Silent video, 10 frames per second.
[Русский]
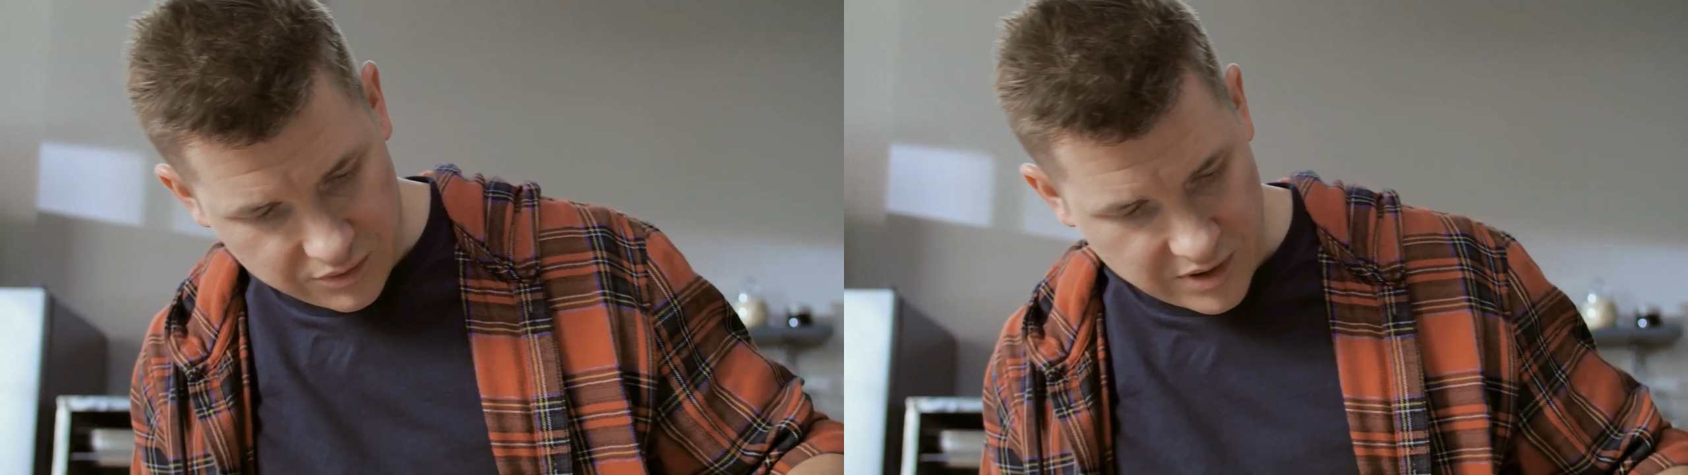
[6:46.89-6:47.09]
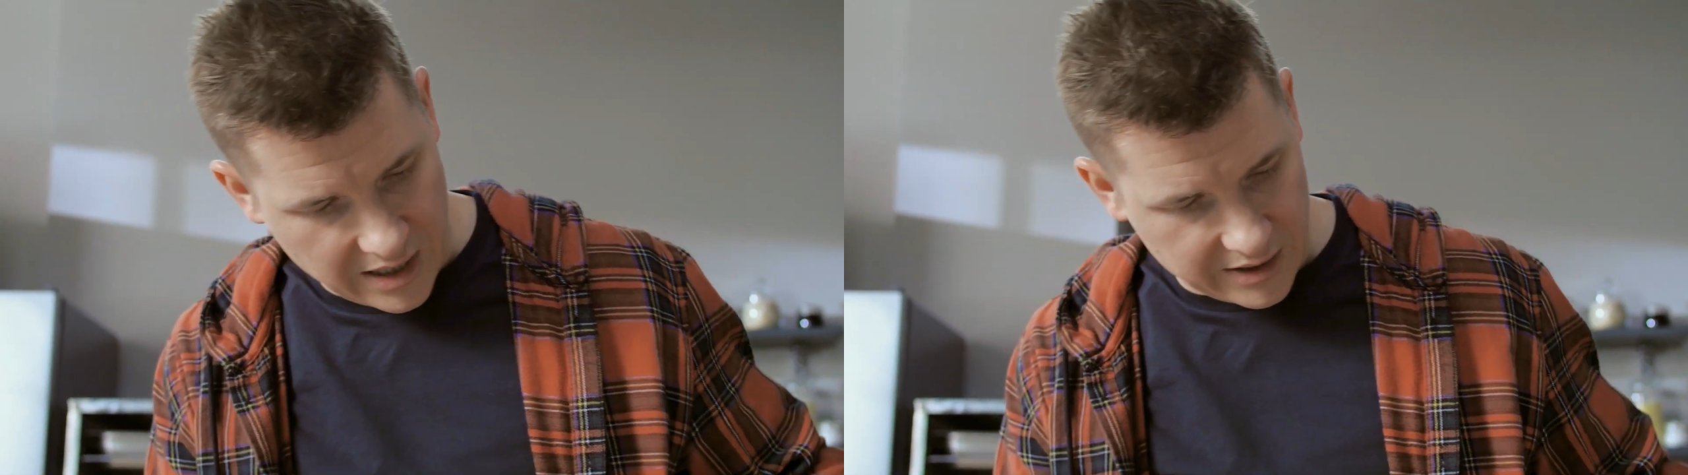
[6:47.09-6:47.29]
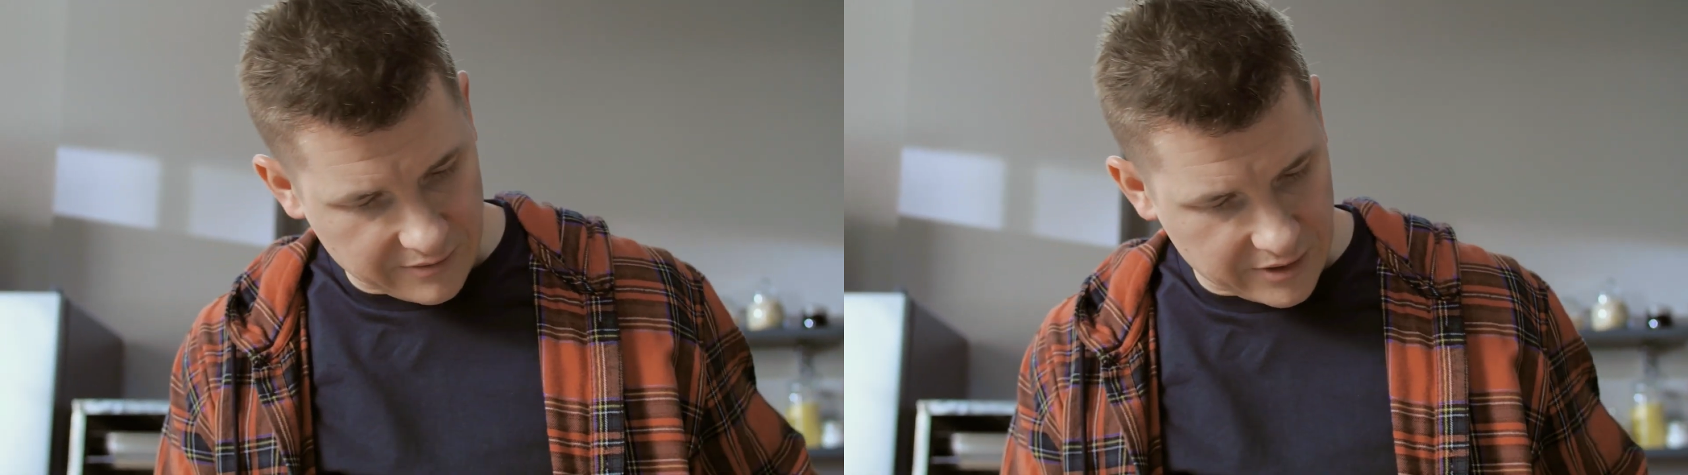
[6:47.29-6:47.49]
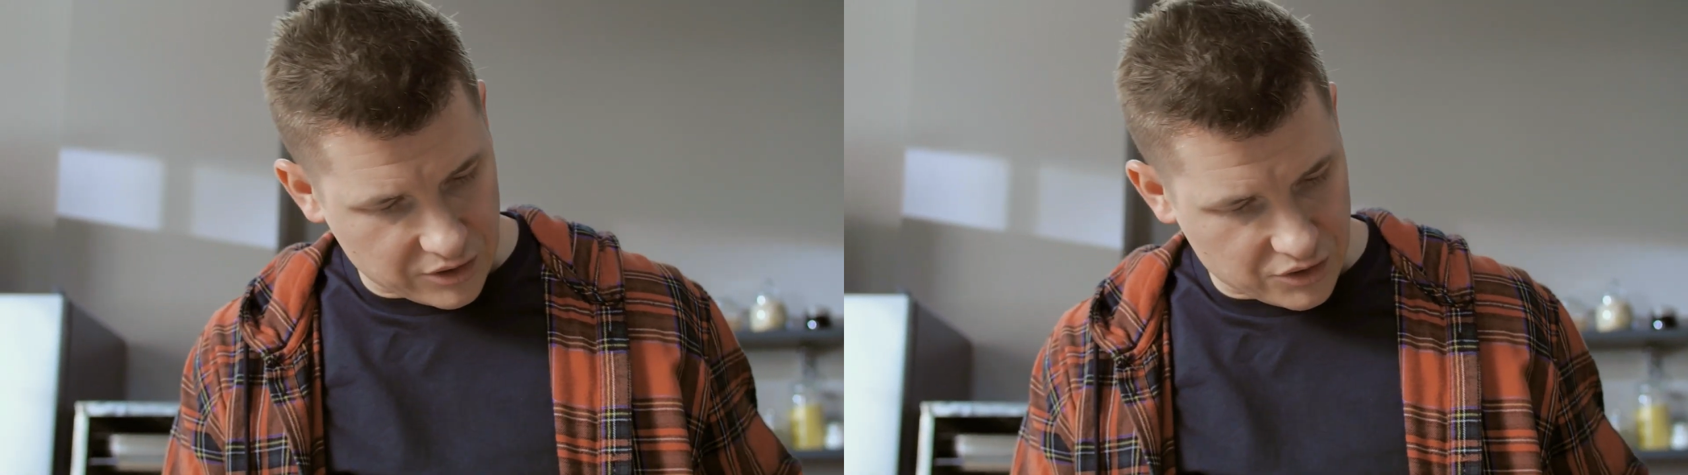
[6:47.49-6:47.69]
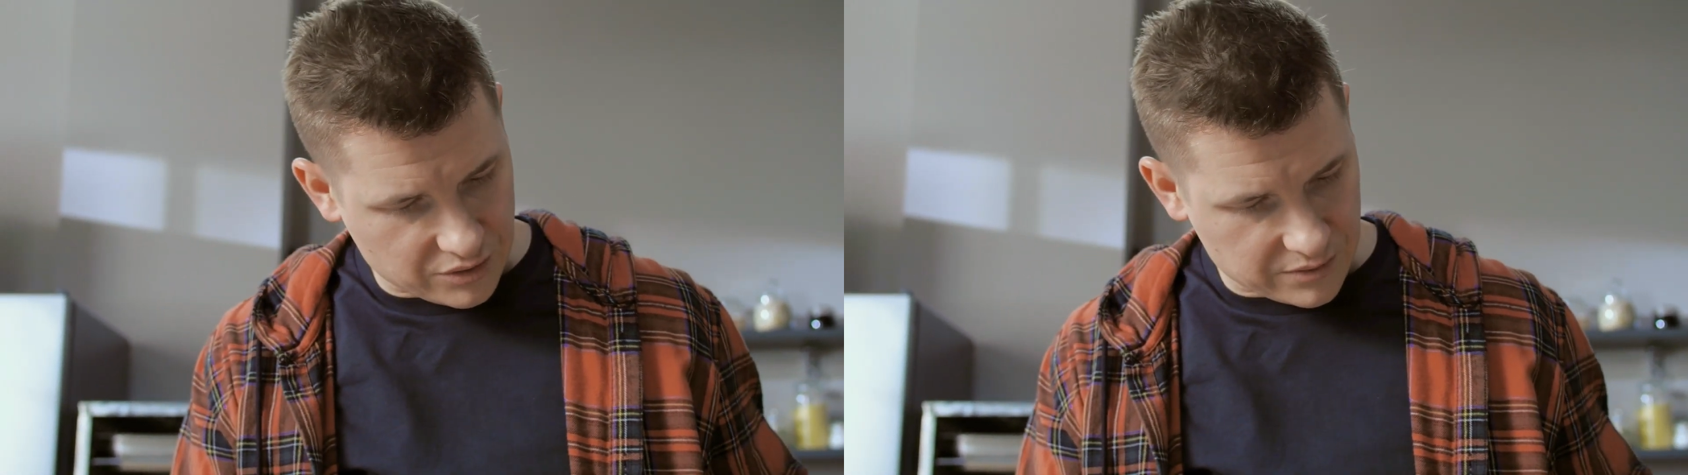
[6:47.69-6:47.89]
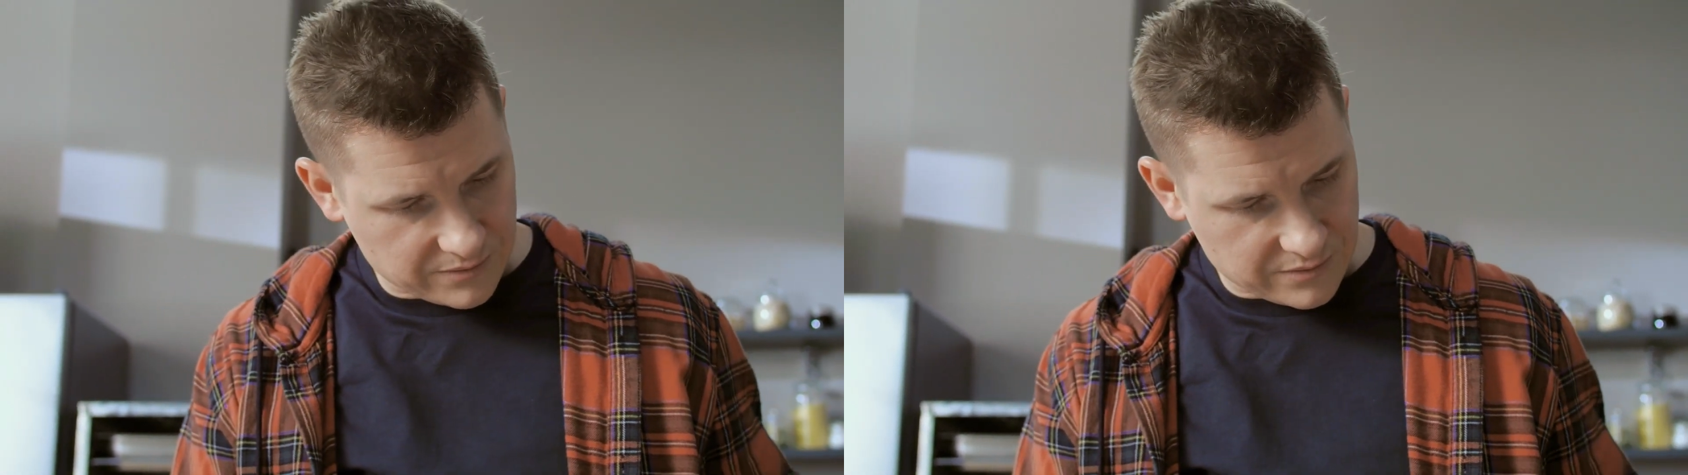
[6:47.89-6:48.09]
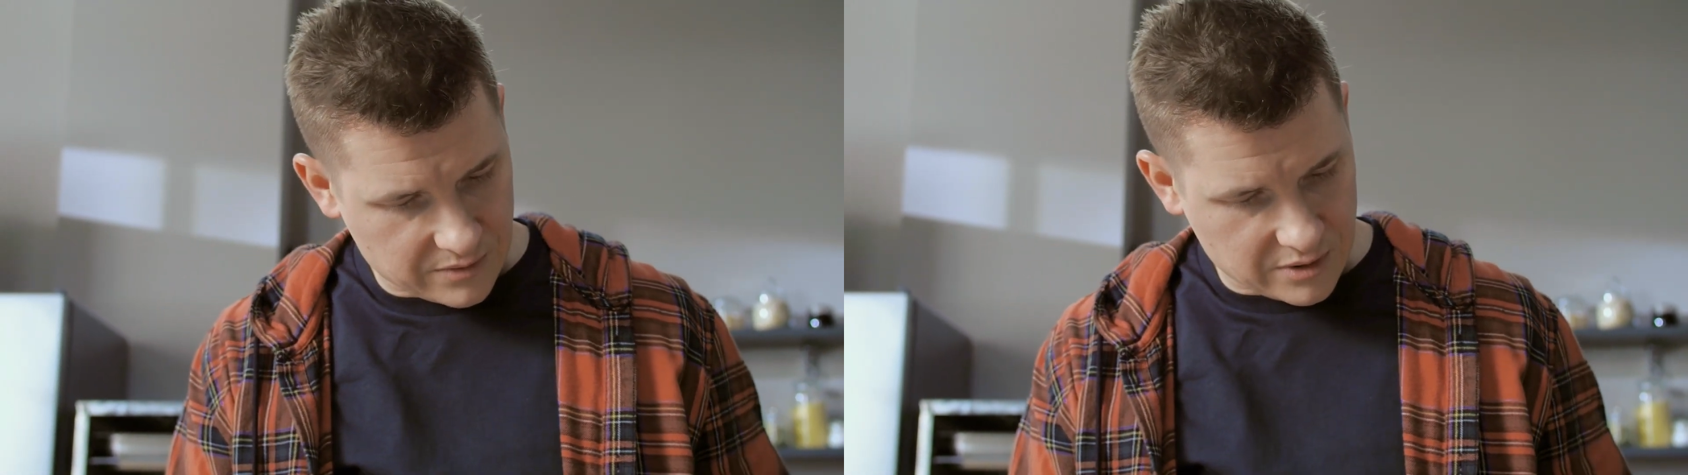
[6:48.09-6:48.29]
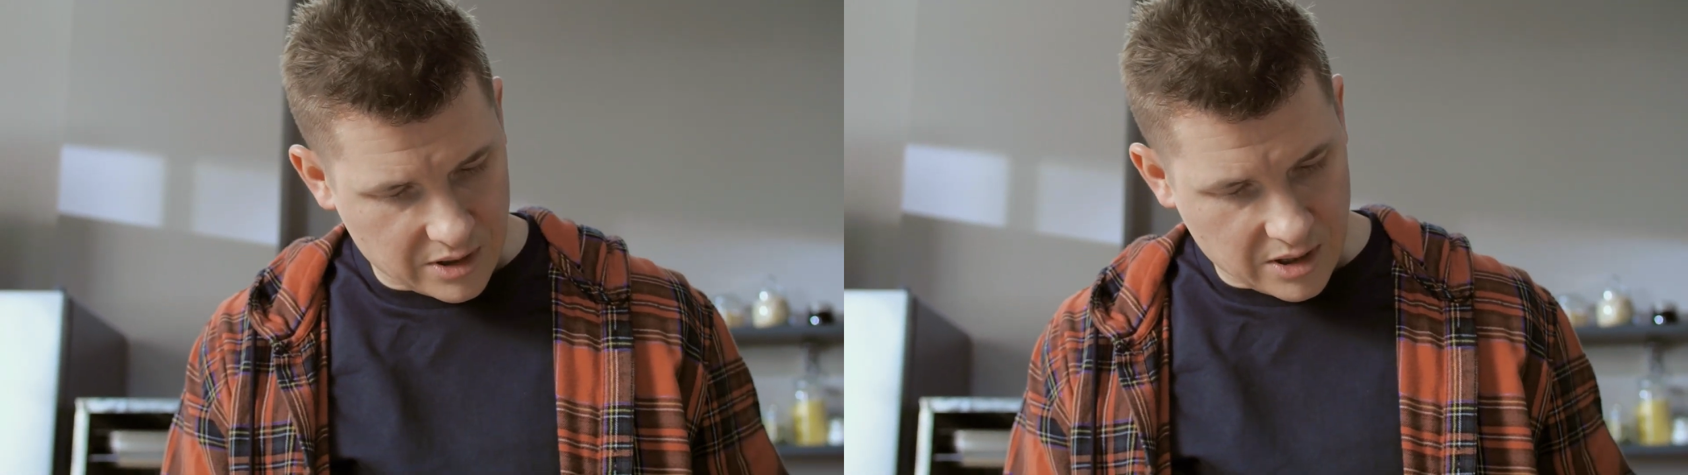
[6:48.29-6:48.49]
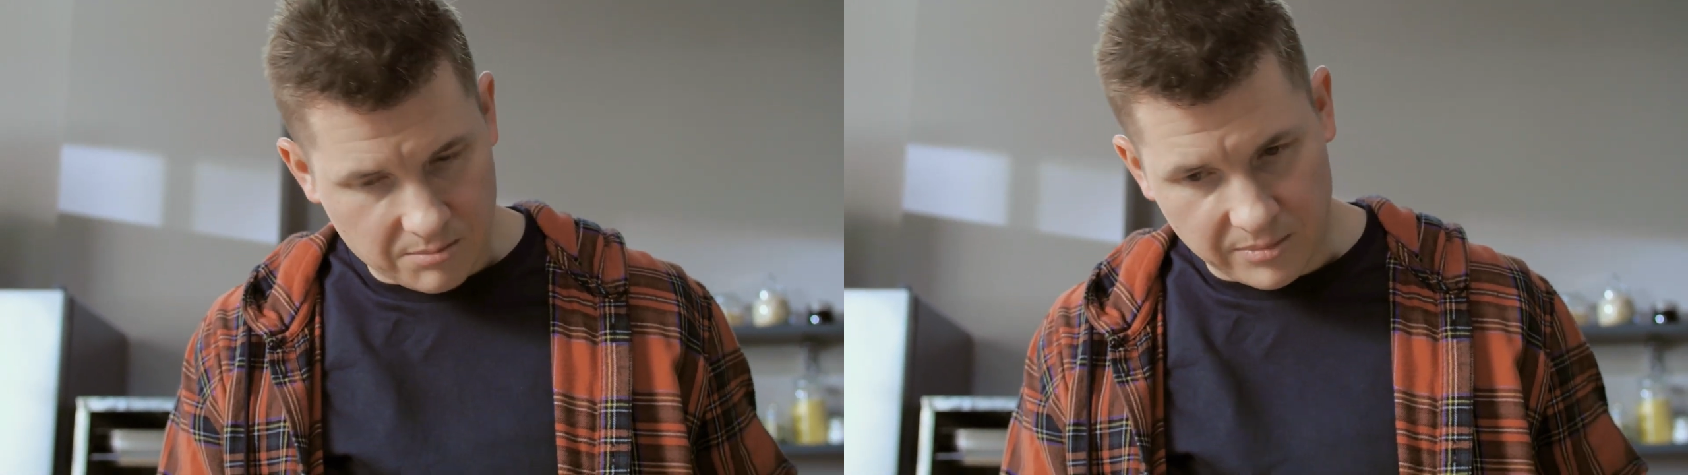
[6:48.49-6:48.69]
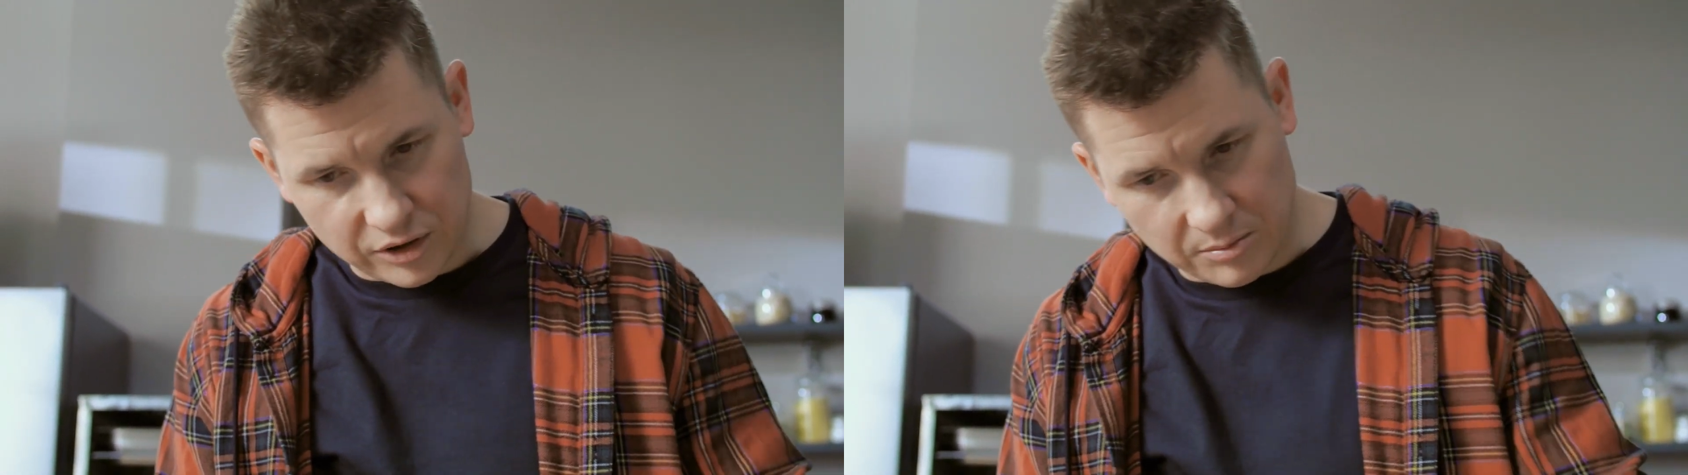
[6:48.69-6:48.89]
сюда креветочку.
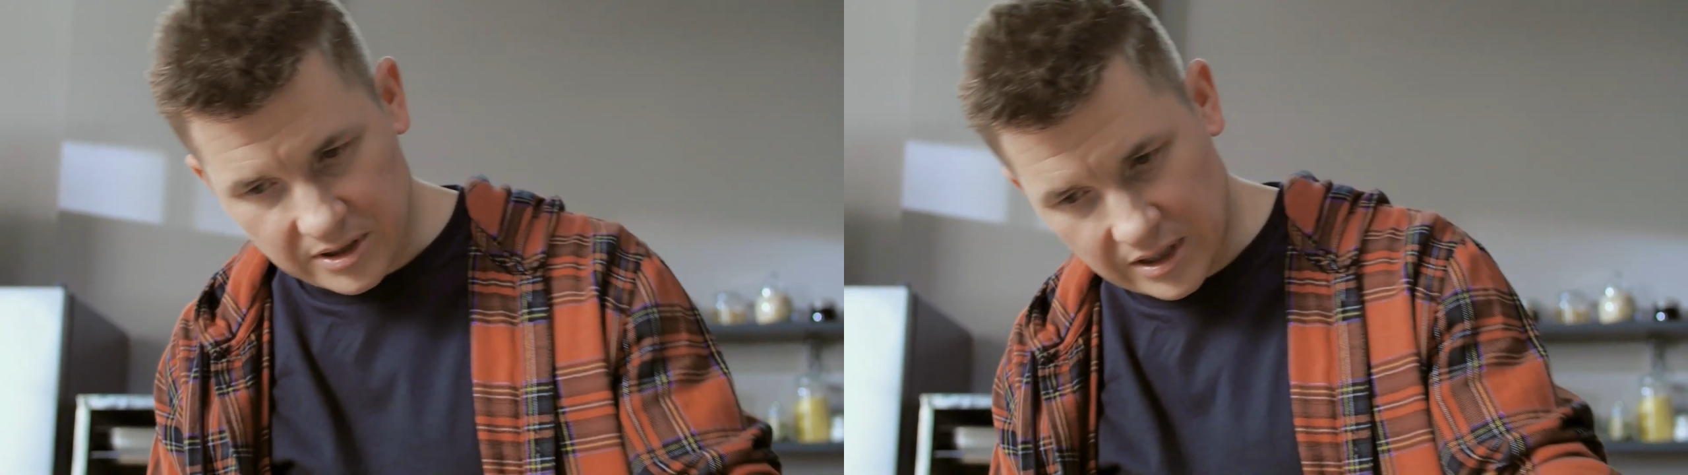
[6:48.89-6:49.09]
Потом